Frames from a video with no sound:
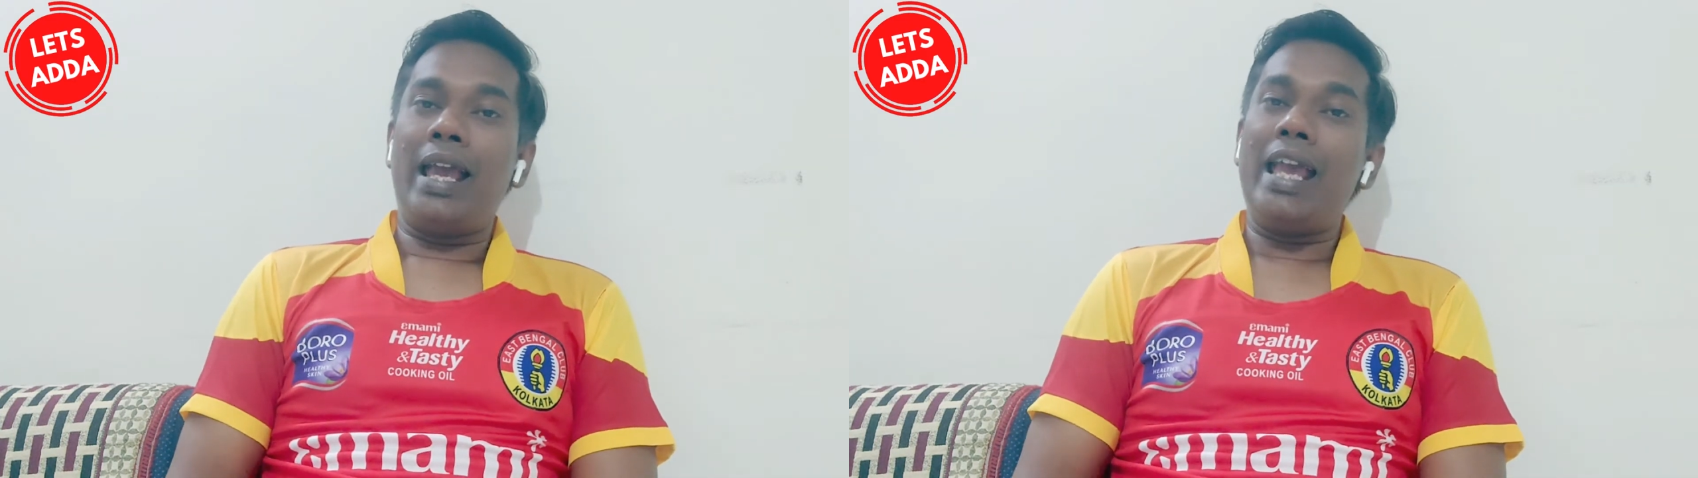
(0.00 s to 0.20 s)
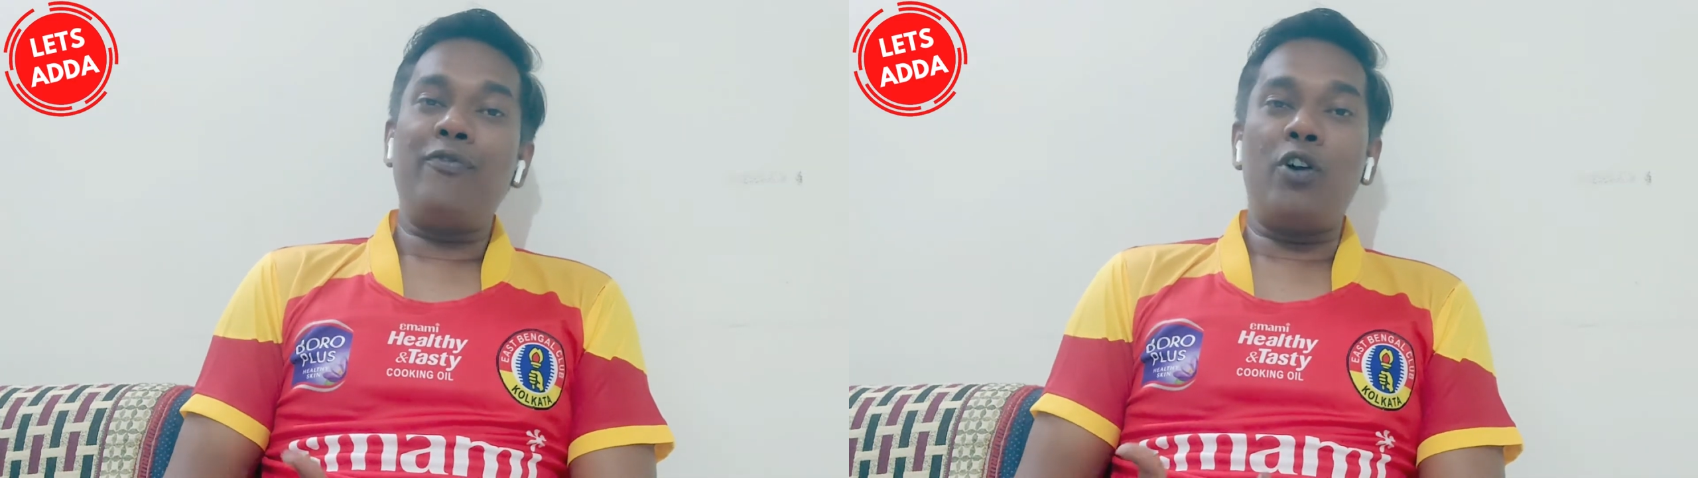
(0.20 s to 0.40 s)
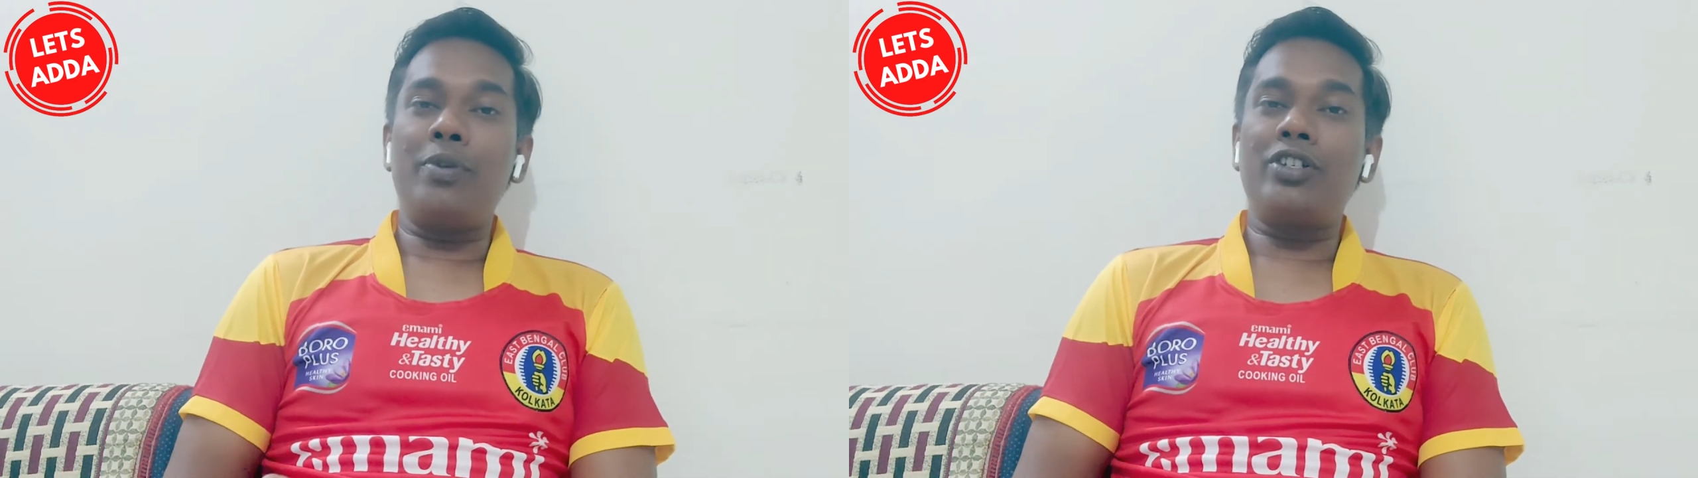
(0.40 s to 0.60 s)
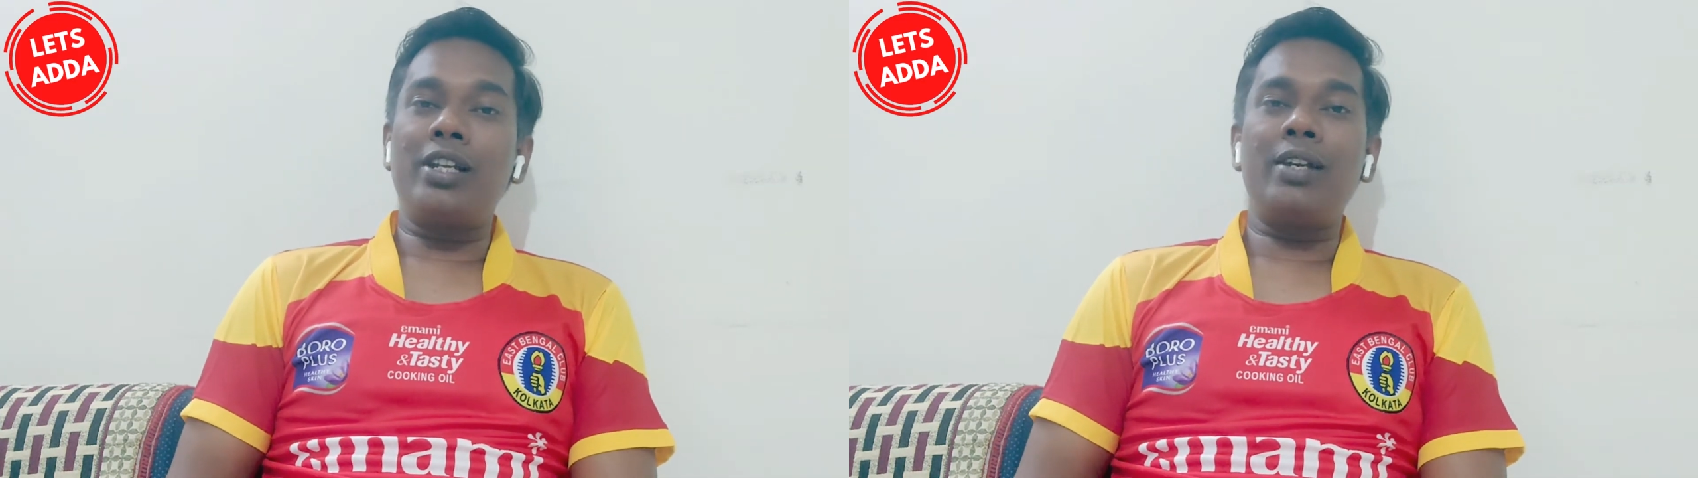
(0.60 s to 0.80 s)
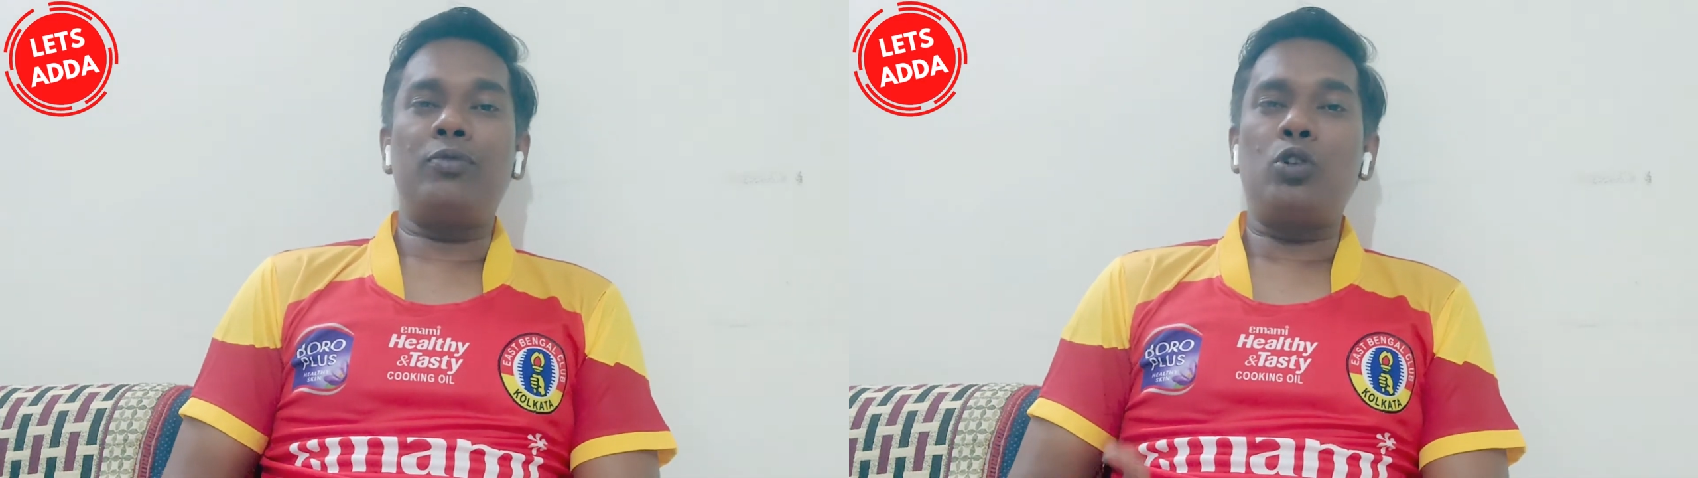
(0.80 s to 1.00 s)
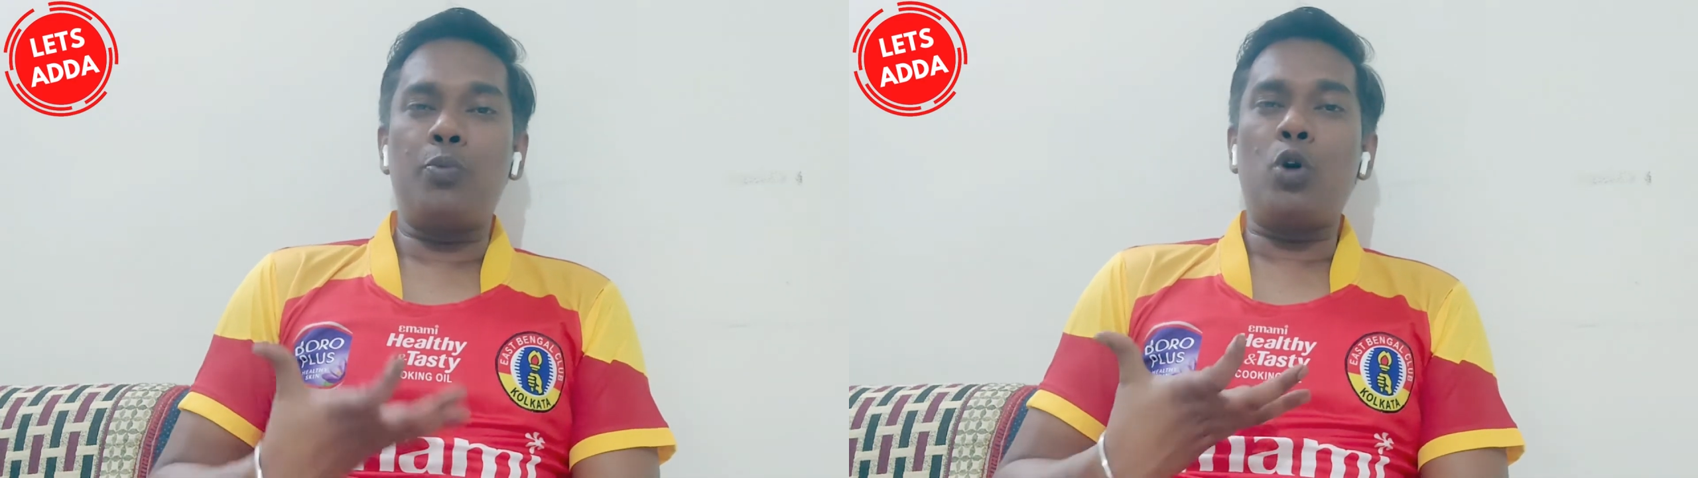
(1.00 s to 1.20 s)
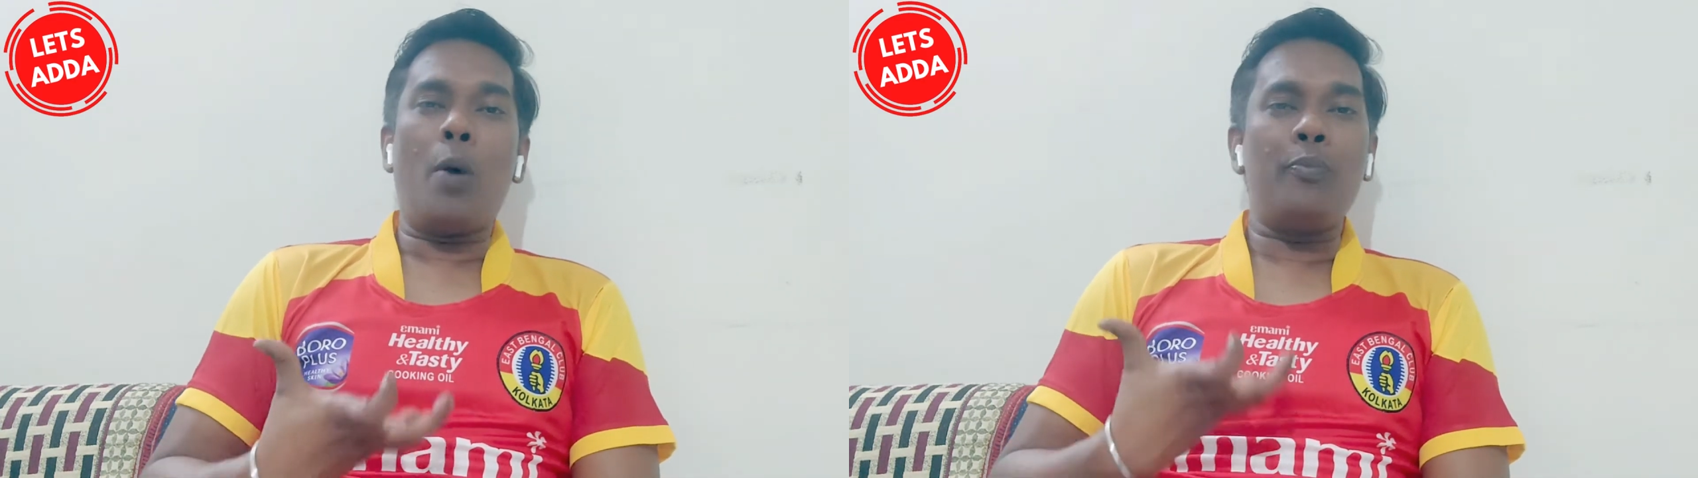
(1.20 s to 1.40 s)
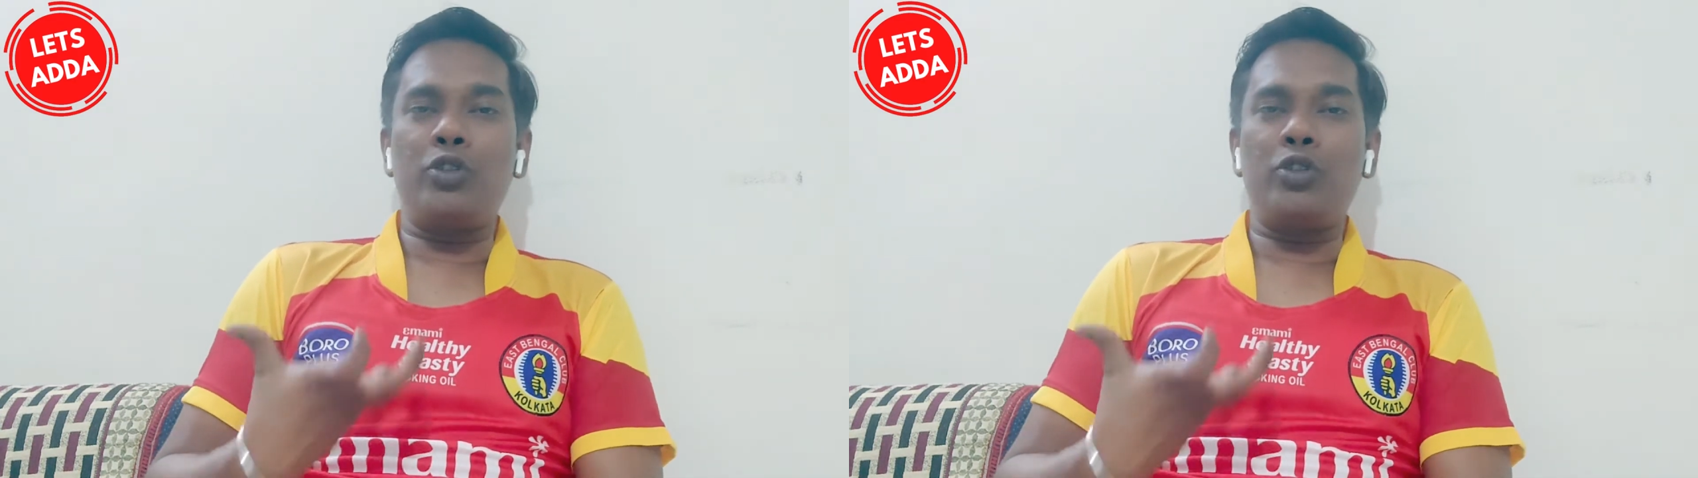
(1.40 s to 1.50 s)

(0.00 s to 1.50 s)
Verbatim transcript: এই ফর্মেশনে খুব কম